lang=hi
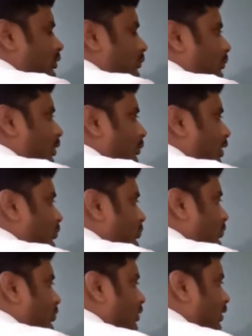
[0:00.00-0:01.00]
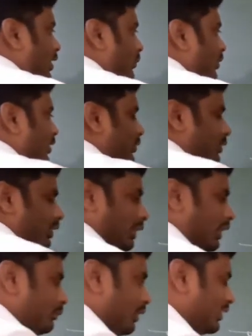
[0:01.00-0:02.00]
परमाणु क्रमांक
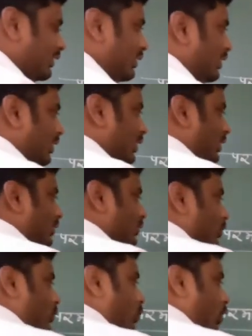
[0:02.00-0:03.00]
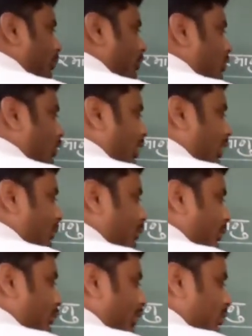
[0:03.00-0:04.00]
एक बात याद रखना कोई भी जो है
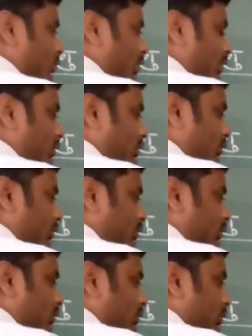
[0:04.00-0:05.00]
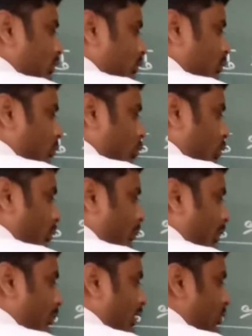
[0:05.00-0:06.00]
परमाणु है कोई भी
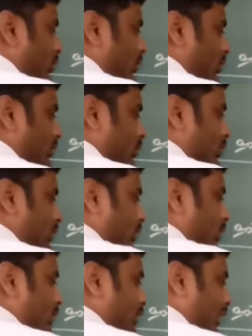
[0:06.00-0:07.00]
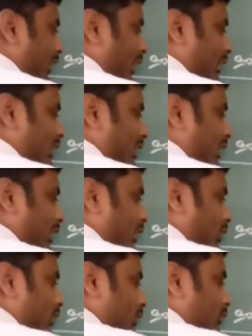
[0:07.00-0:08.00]
परमाणु है ये याद रखना
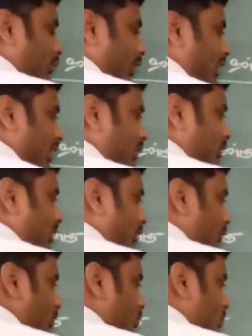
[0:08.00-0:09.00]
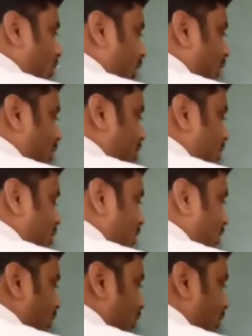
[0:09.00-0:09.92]
पहला तो ये विद्युत के दृष्टि से